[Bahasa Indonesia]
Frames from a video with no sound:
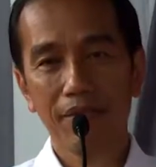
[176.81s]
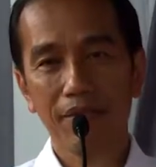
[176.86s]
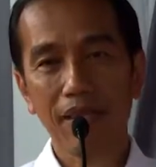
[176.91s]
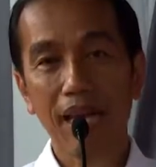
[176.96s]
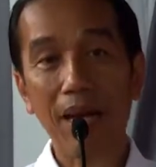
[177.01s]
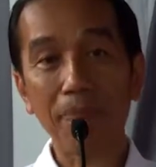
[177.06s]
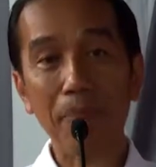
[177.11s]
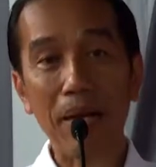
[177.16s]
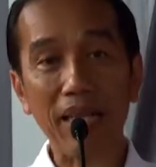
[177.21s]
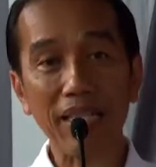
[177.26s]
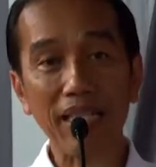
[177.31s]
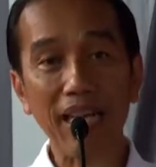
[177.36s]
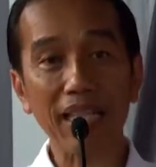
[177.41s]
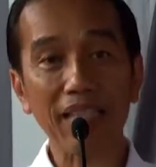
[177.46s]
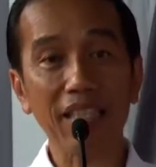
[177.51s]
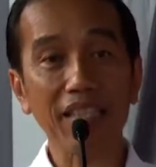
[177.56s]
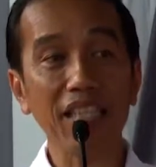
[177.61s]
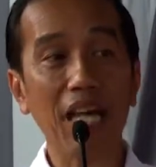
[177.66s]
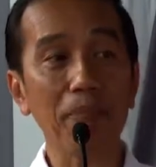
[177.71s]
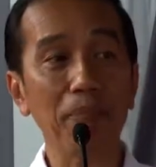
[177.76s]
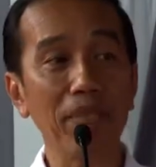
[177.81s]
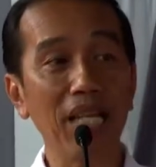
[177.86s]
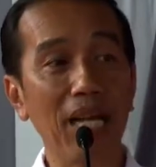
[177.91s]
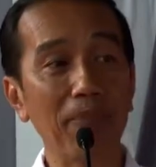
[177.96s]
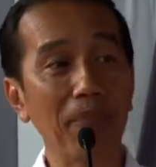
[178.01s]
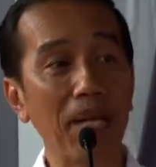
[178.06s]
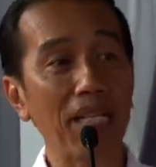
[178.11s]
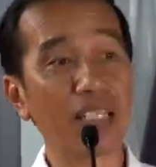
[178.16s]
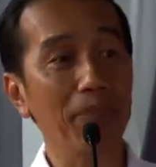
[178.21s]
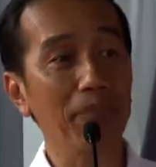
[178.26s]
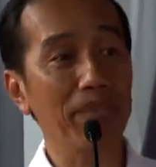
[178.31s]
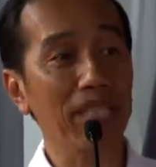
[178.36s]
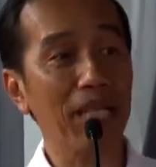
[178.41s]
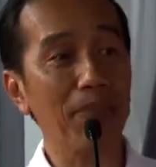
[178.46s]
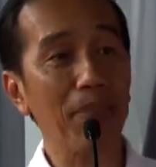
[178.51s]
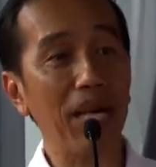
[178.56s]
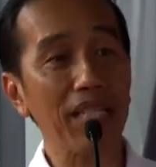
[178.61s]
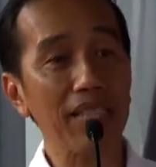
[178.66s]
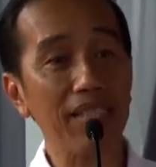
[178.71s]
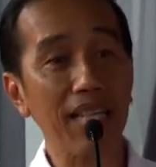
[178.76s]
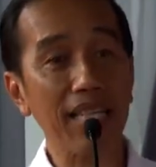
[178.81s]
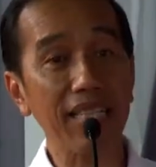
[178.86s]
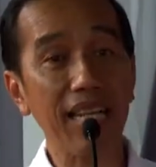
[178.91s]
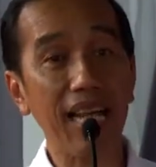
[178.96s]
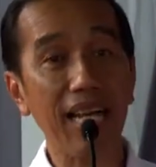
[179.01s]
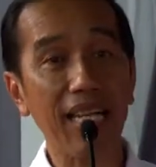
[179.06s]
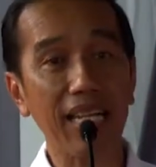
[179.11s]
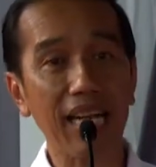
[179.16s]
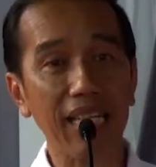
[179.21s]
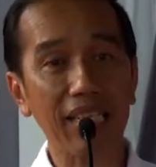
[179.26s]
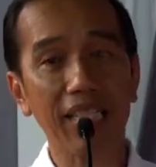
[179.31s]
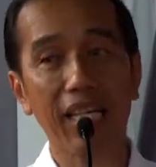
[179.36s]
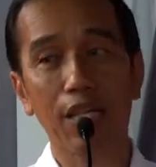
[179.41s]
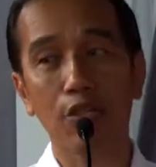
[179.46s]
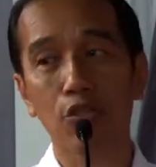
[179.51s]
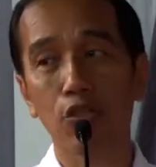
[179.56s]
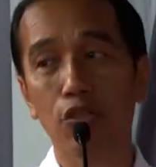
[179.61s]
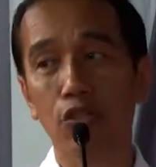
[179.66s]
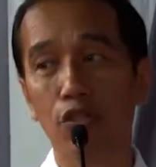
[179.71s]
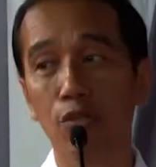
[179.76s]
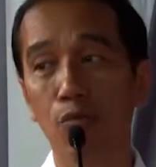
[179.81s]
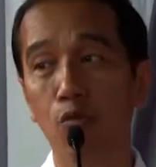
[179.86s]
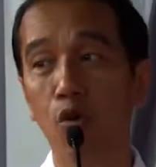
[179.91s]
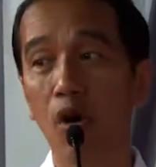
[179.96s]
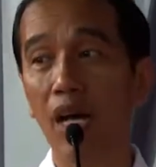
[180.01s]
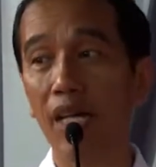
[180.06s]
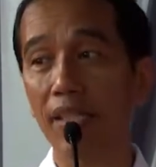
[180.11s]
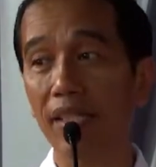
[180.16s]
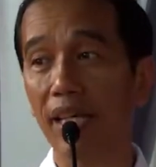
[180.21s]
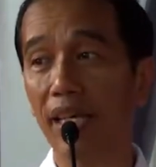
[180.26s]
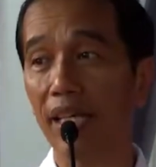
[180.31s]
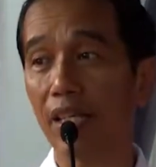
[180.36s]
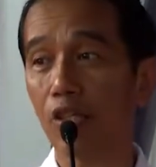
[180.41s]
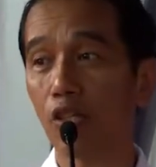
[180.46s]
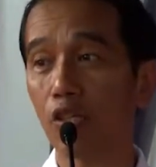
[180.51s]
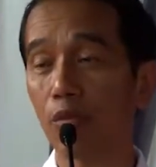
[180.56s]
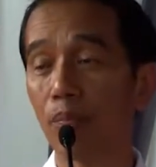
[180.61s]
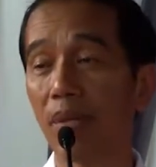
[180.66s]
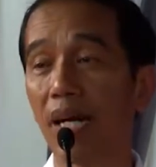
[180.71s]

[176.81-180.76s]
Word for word: aparat, tetapi yang paling penting masyarakat harus semuanya ikut